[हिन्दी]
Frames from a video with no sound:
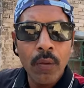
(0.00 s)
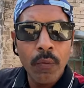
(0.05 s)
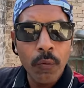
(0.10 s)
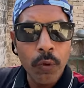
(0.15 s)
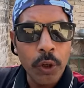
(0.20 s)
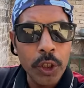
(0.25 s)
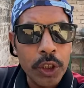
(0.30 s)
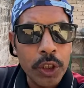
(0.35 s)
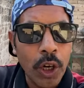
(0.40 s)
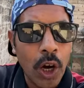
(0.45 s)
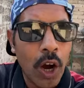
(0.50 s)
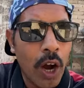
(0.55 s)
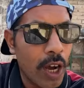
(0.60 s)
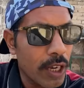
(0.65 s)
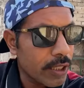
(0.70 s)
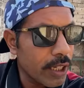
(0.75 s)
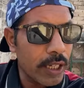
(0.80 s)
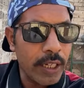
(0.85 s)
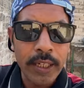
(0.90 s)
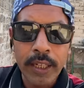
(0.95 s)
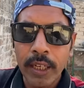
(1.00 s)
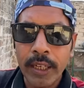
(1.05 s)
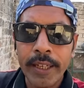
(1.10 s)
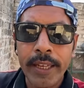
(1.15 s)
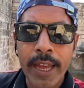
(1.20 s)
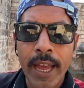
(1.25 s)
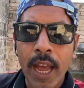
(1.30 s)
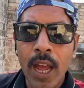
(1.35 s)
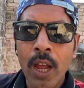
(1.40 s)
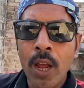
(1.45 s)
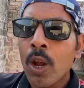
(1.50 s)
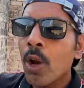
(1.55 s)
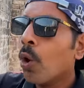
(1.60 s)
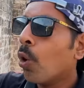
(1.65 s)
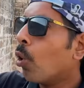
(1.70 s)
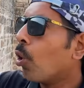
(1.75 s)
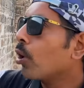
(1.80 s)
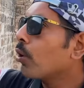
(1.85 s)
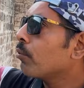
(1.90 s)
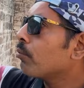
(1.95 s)
वो यहाँ से निकल गया
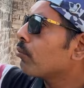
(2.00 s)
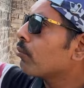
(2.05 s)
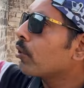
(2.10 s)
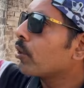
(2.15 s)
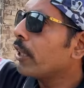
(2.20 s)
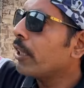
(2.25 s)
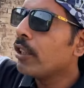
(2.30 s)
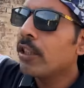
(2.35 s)
और कहीं